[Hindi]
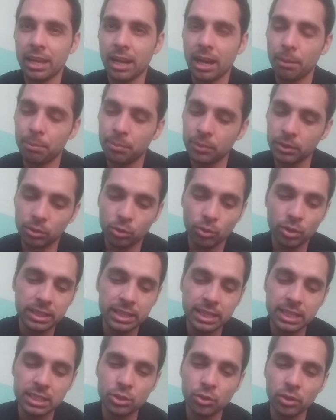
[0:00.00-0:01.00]
आप कोई
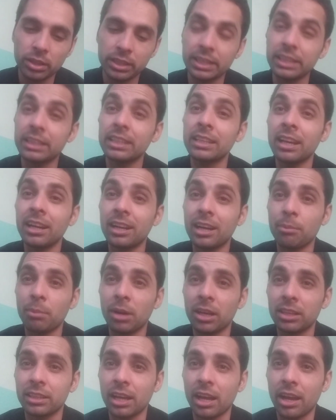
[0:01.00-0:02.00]
देश जो कितना
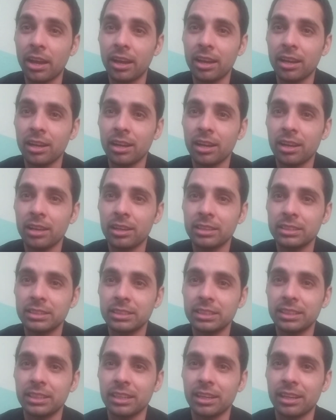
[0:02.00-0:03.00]
कमाता है
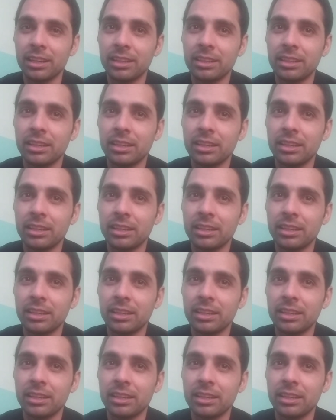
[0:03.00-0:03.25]
ठीक है